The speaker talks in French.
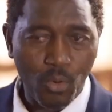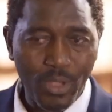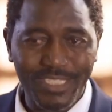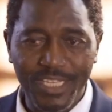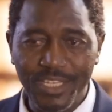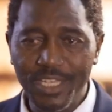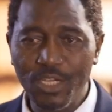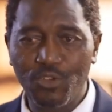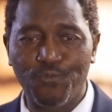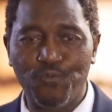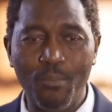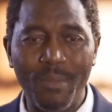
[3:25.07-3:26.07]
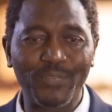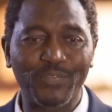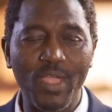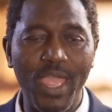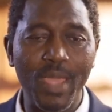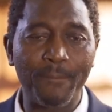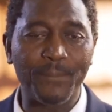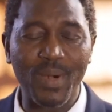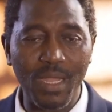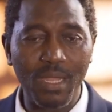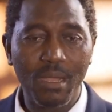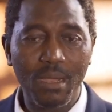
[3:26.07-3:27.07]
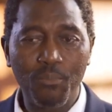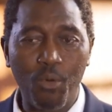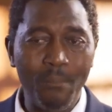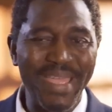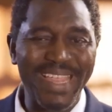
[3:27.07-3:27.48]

pour essayer de fomenter un plan pour